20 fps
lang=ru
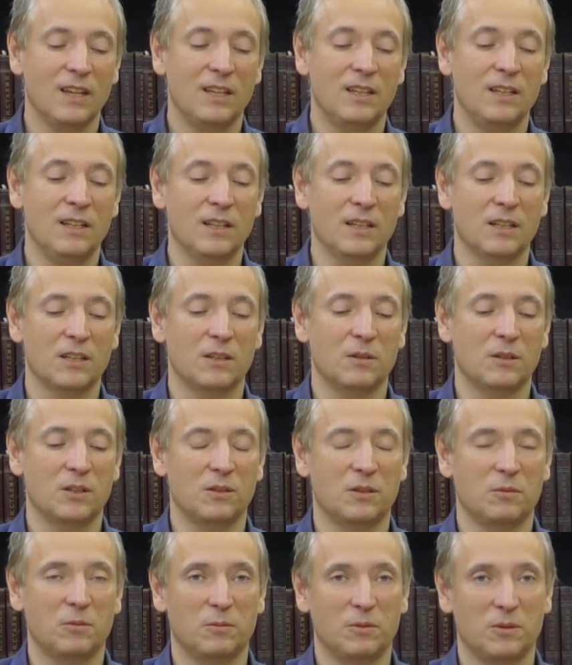И,
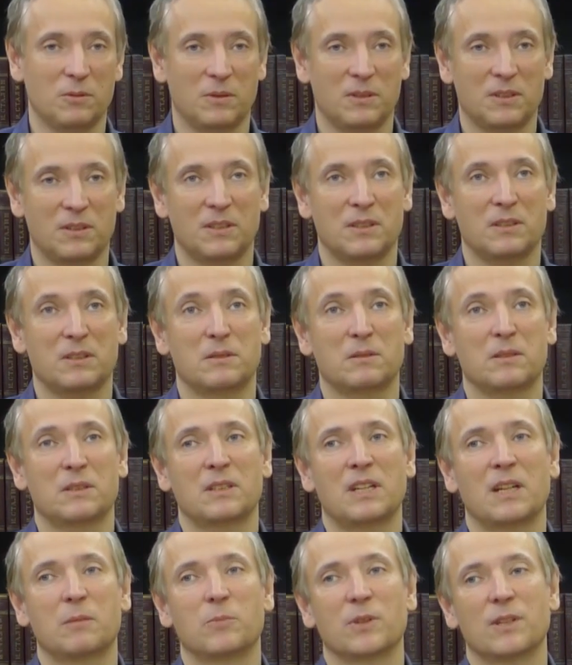э,
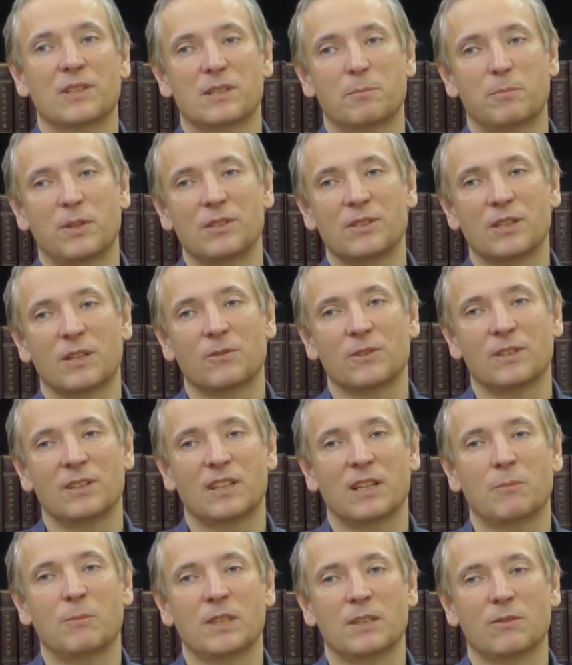как было запланировано
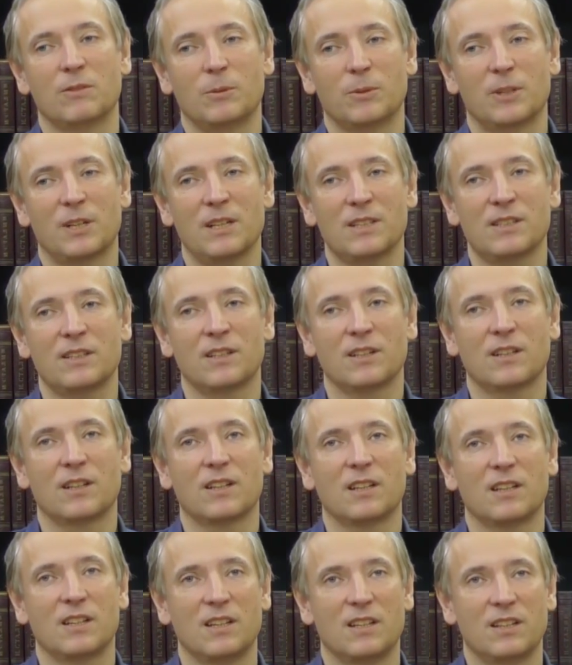командованием красных,